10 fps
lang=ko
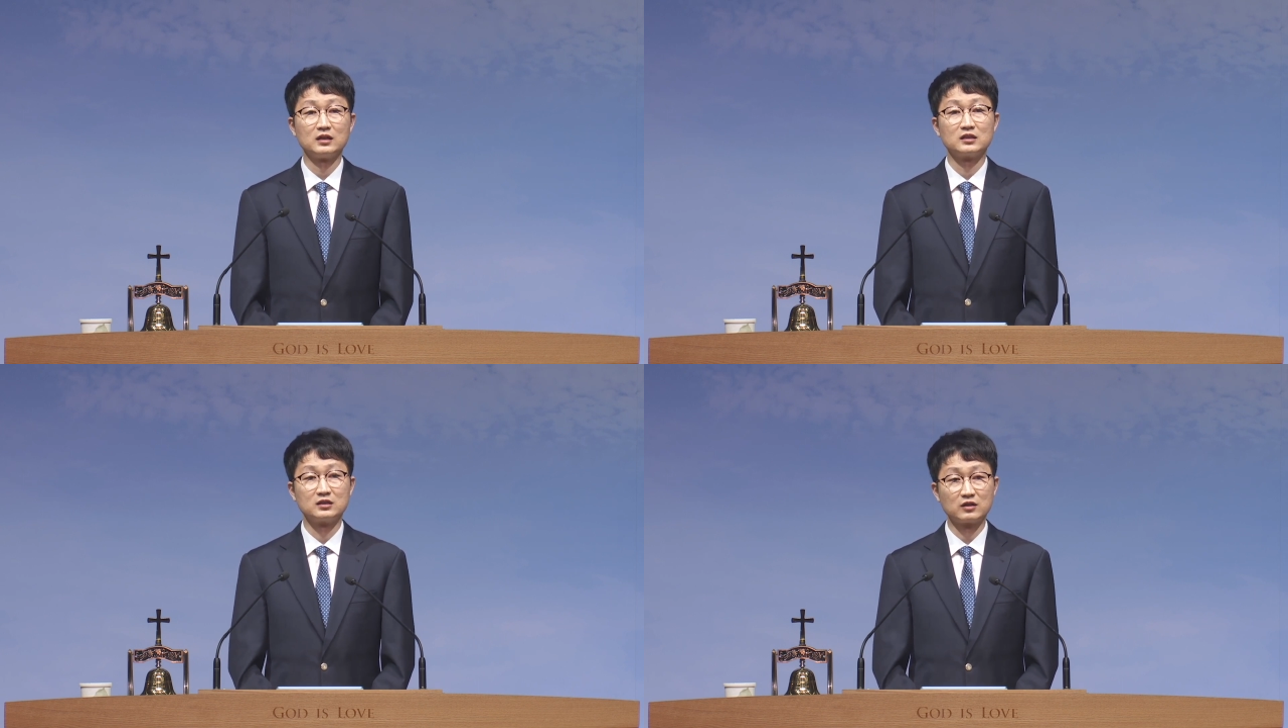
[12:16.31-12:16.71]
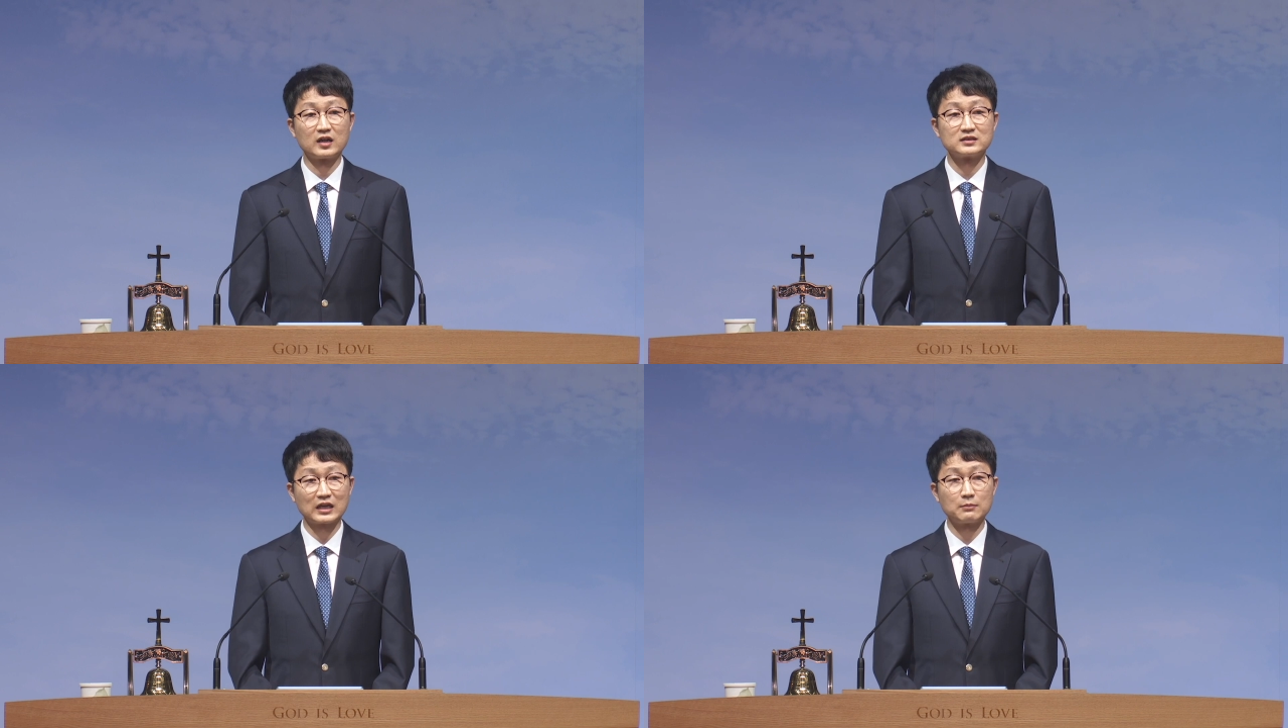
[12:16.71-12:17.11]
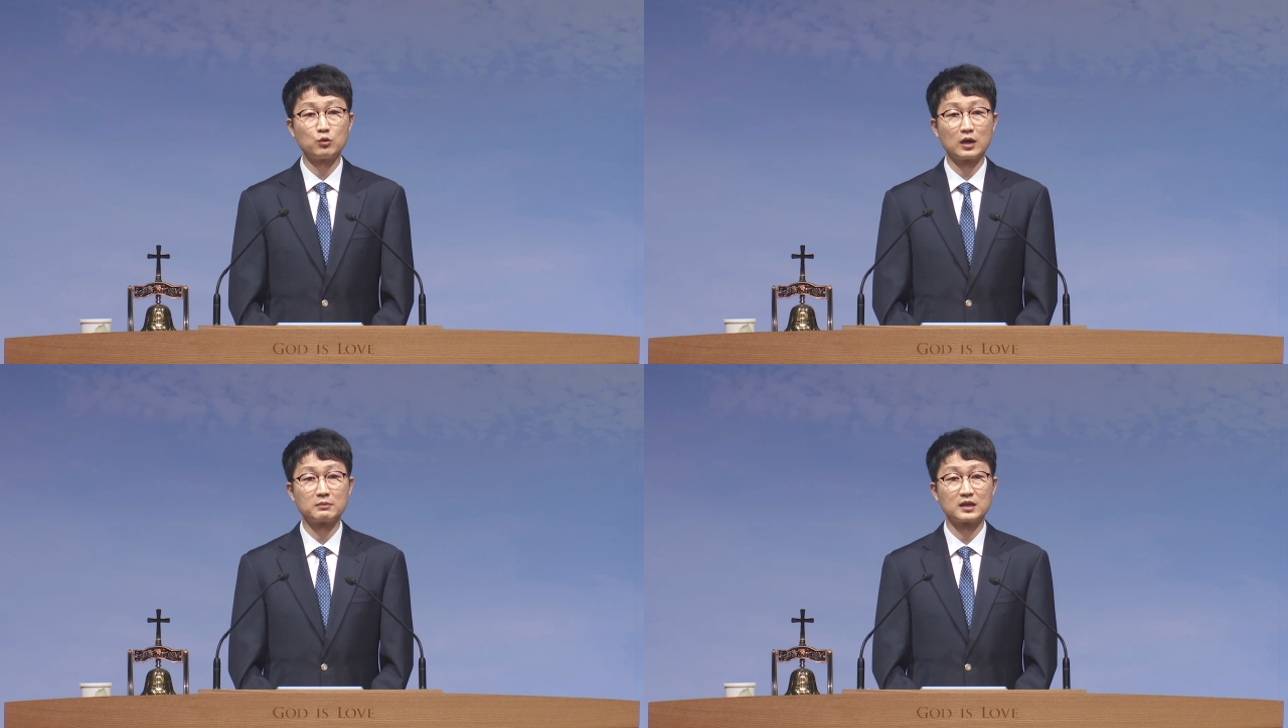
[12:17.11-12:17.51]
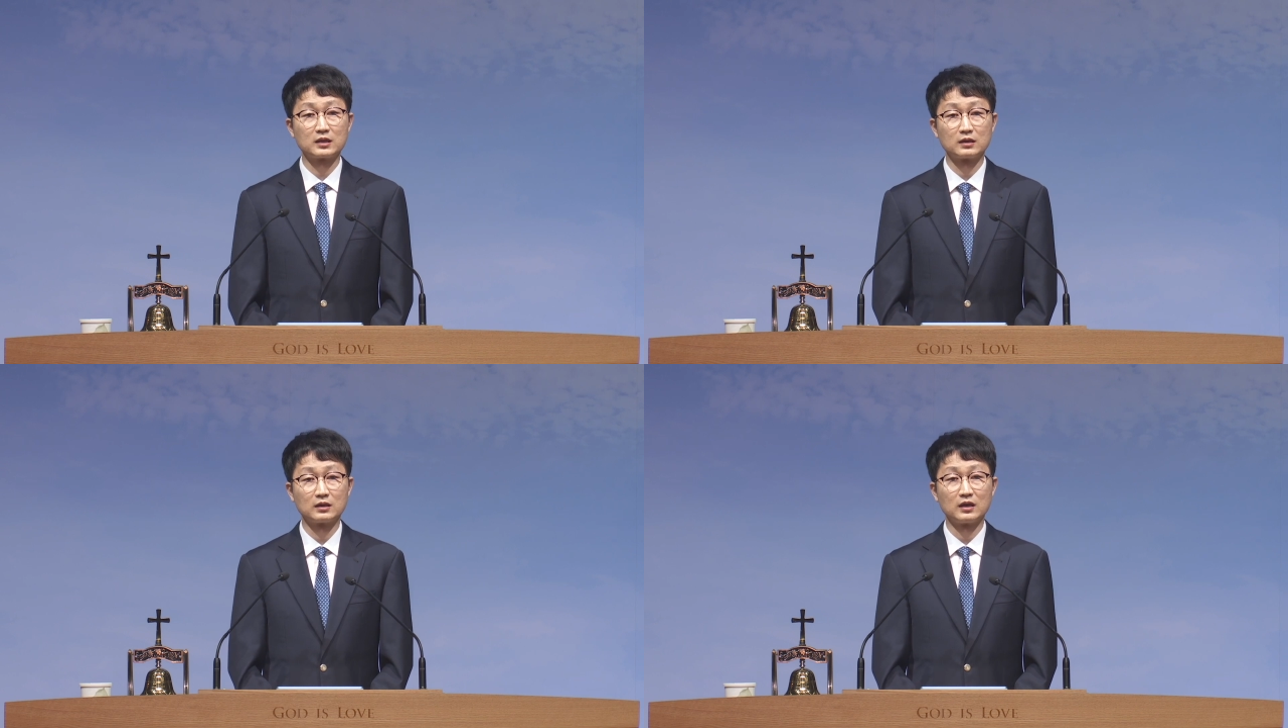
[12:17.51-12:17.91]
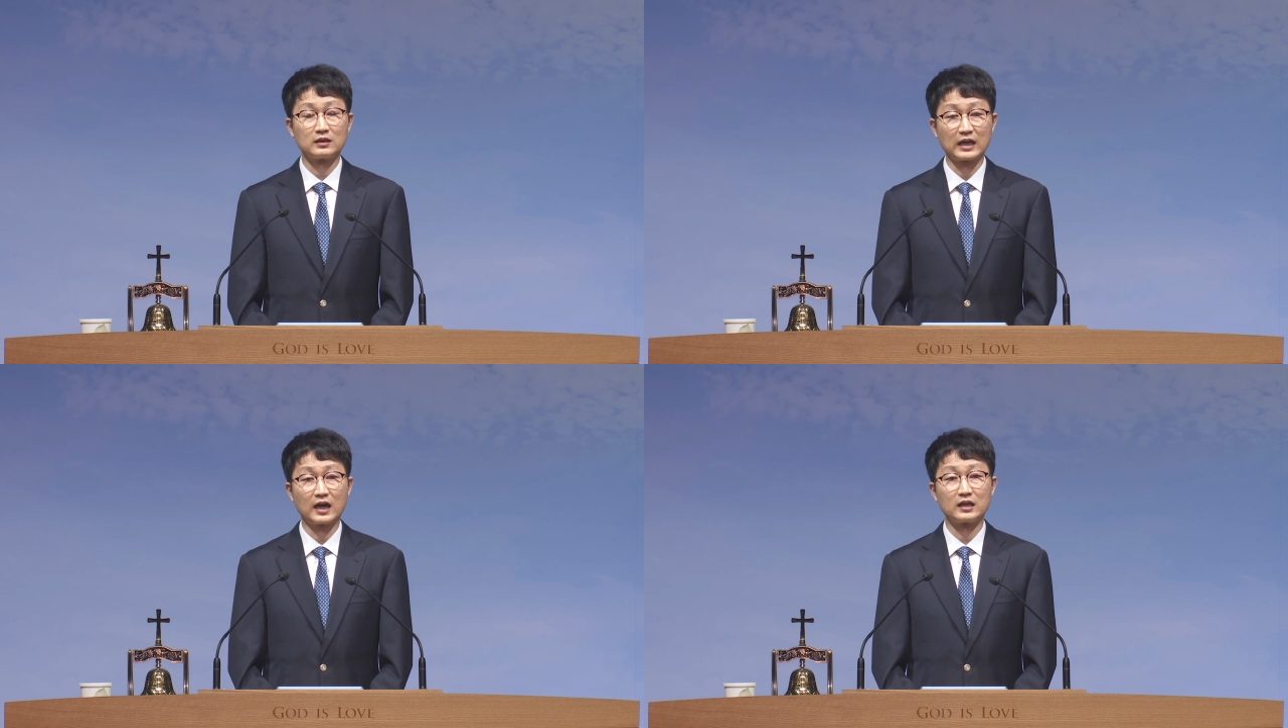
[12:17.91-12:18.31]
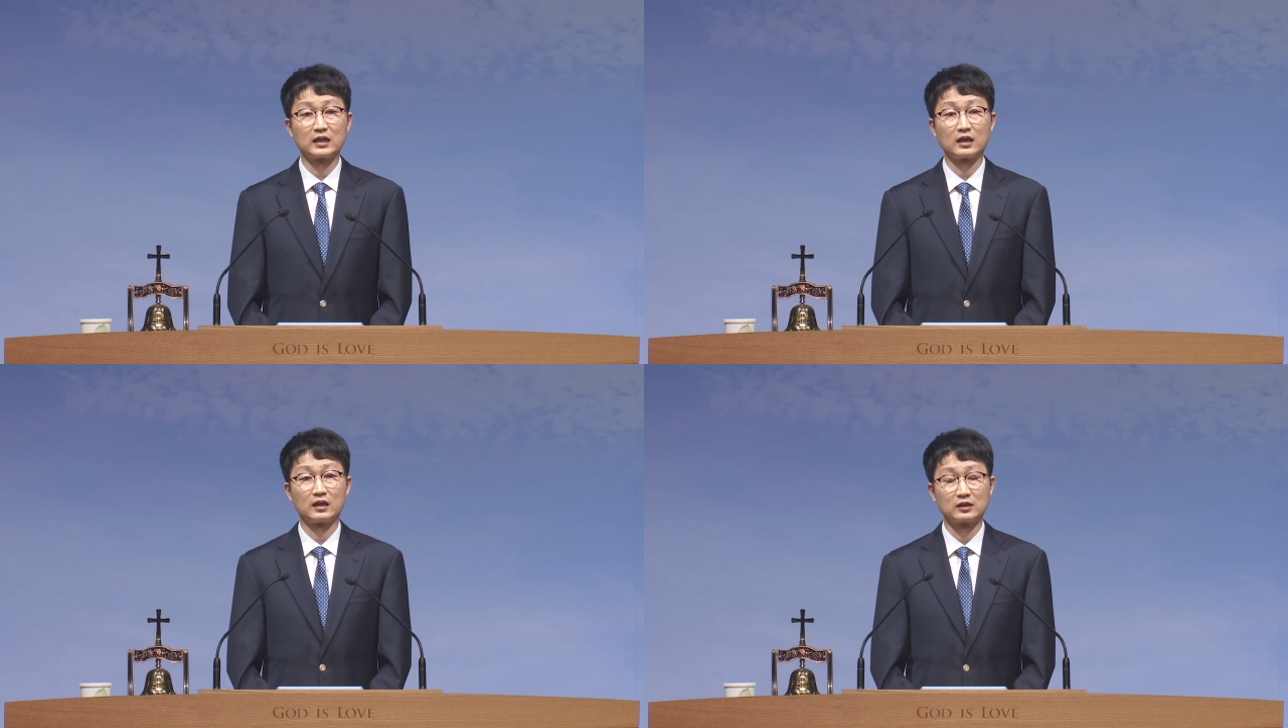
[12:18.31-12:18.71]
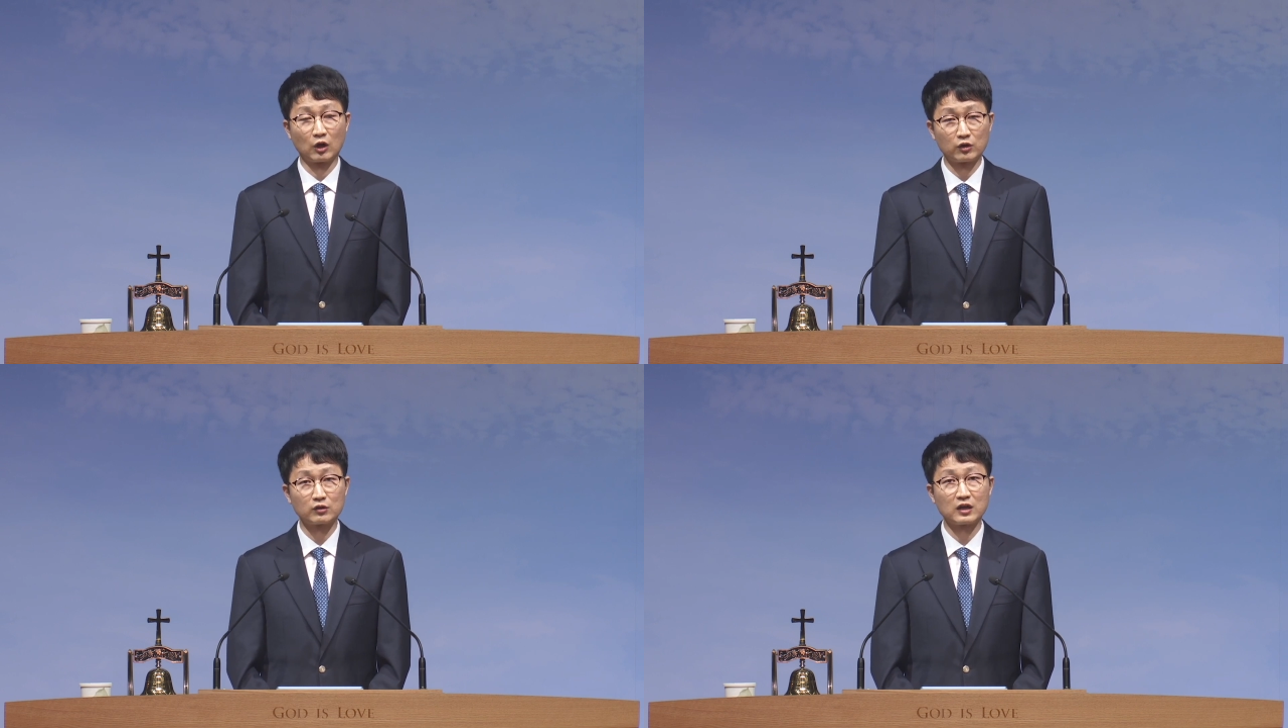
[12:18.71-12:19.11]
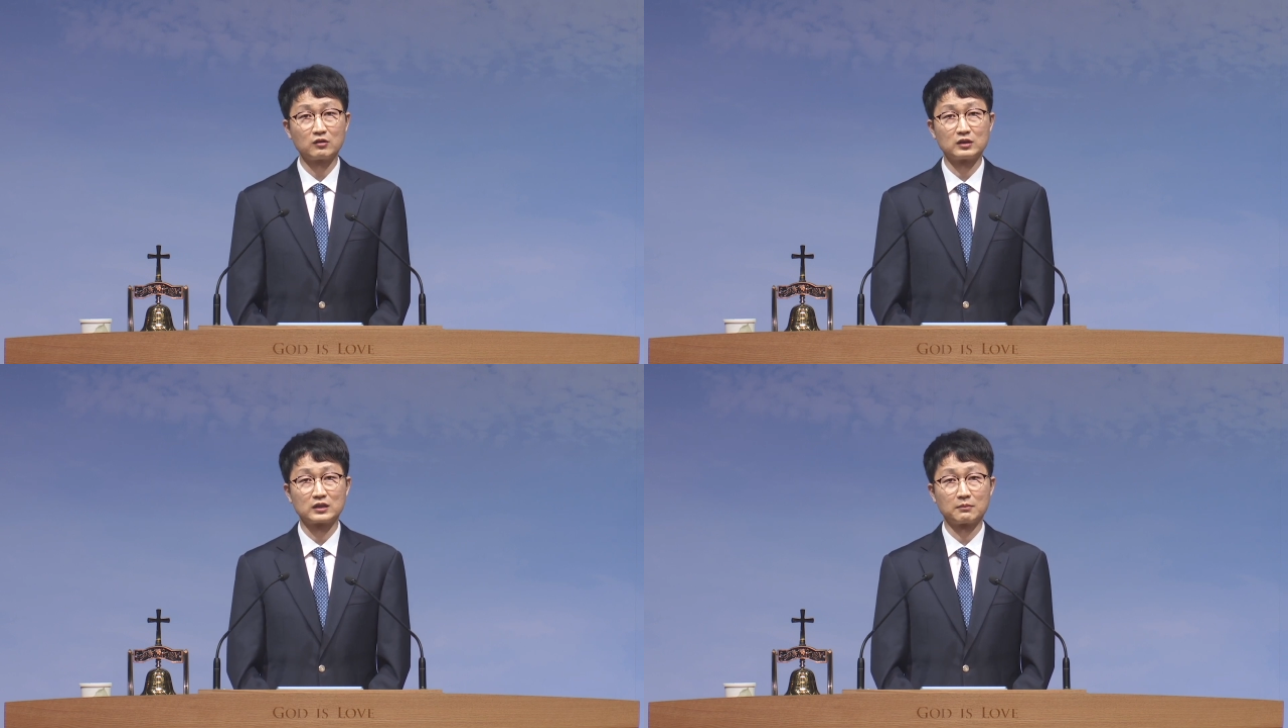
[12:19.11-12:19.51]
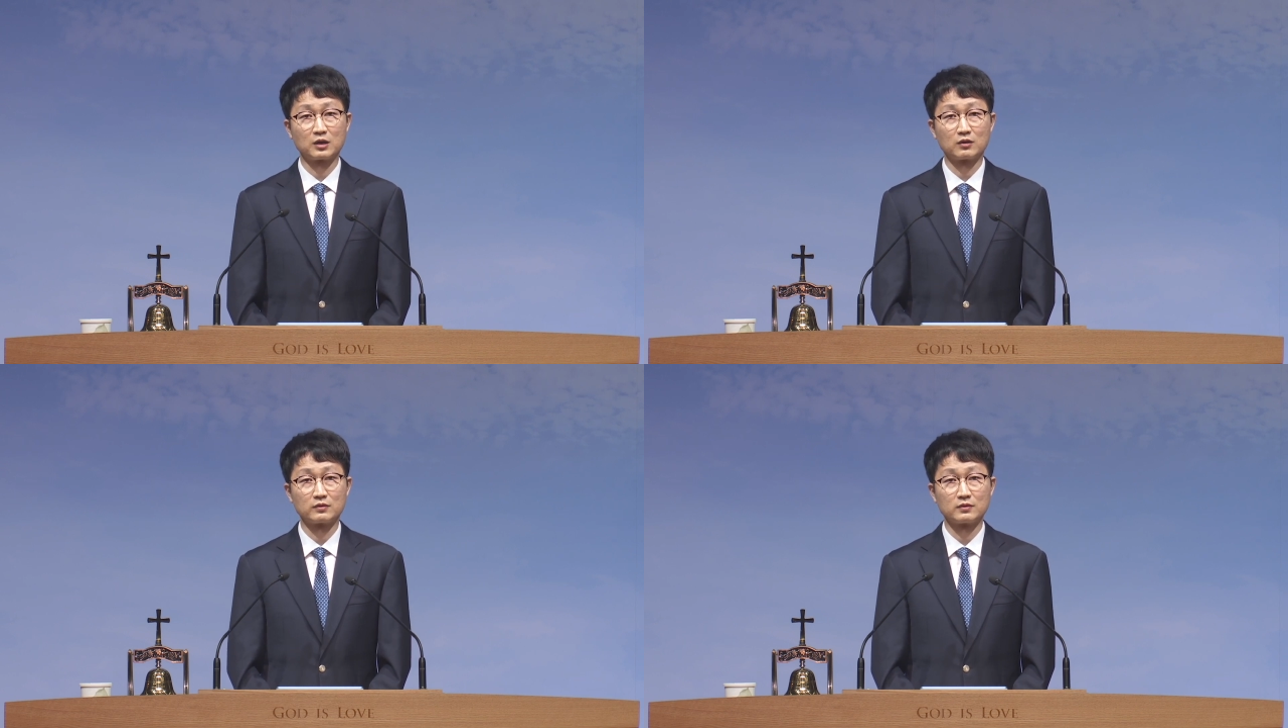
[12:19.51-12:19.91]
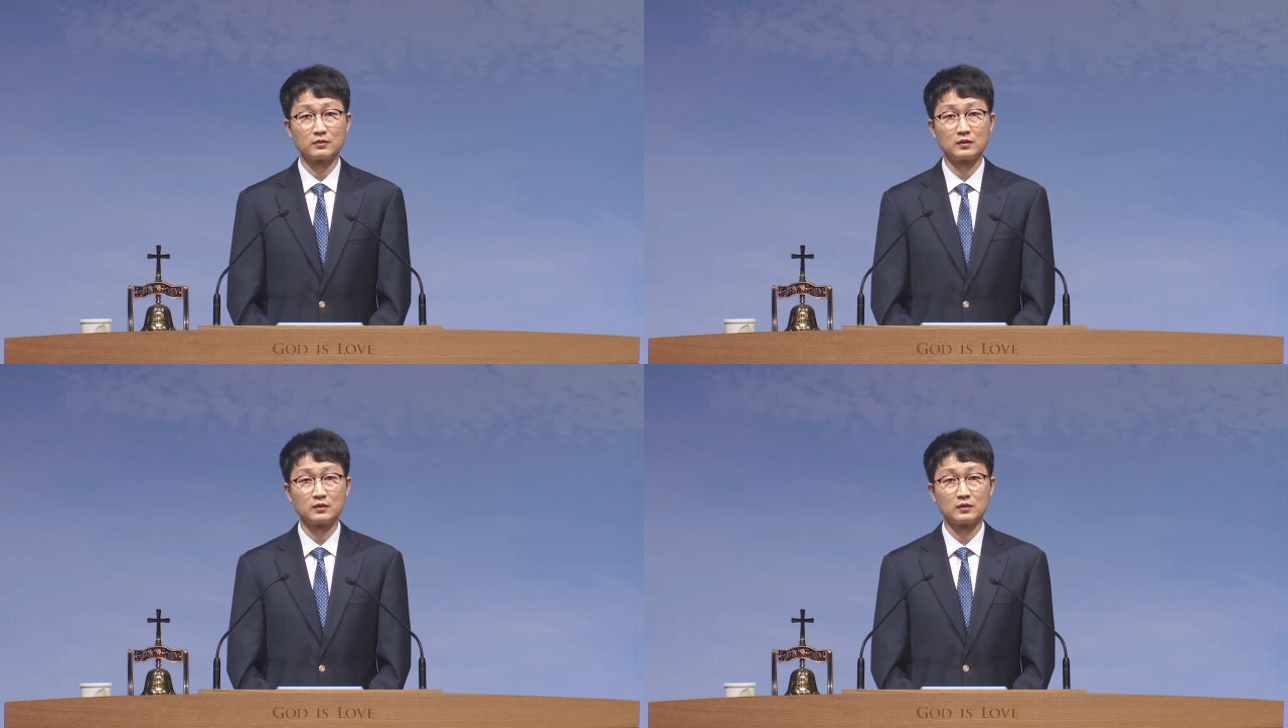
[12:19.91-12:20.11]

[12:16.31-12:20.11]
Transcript: 그러한 사모함이 나에게 결여되어 있다면